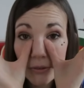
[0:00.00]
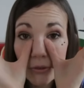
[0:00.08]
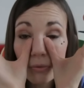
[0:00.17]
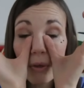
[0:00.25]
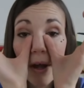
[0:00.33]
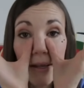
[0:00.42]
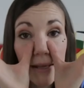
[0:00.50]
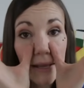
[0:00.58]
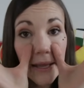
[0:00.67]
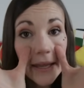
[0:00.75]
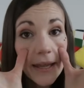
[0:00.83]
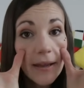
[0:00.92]
sous l'œil
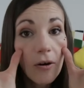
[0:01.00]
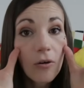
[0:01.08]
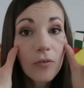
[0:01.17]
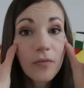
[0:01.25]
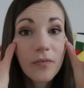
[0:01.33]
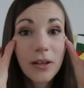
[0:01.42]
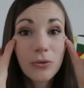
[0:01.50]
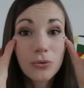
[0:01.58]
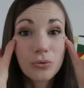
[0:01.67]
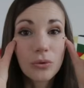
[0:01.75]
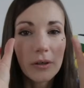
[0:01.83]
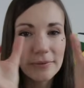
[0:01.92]
et on fait le
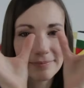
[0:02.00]
tour.